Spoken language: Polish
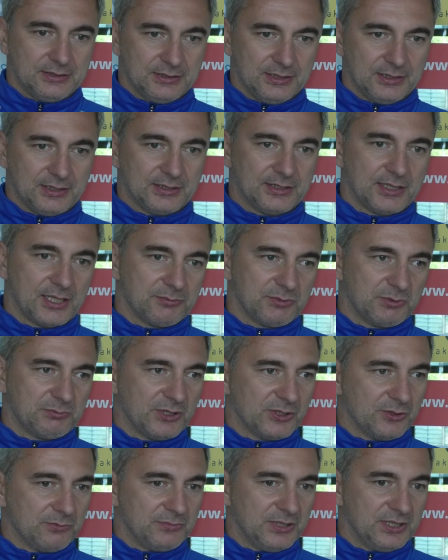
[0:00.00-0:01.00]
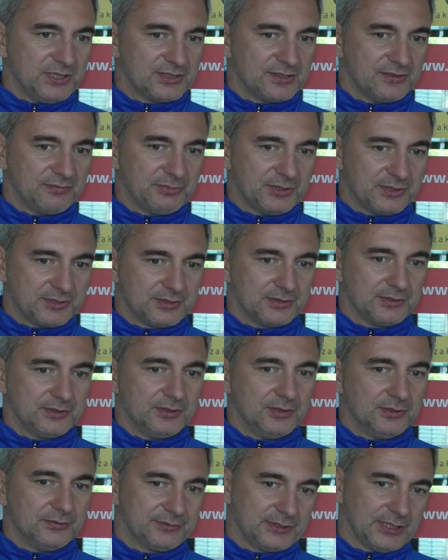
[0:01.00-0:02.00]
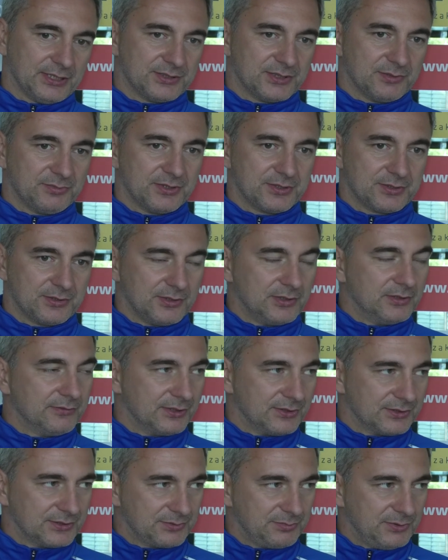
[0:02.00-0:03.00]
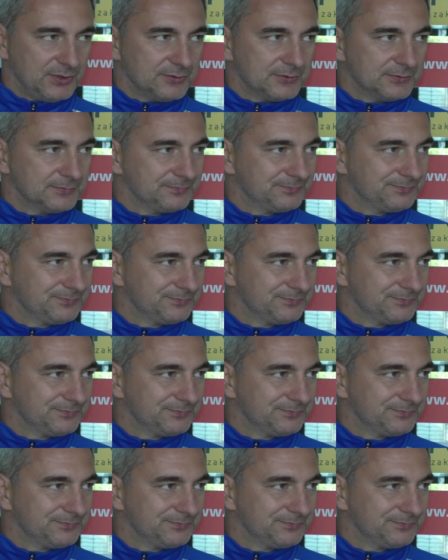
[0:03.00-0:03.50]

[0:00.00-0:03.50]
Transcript: nie na darmo mają miejsce w, pierwsze ligo, w kadrze pierwszoligowego zespołu.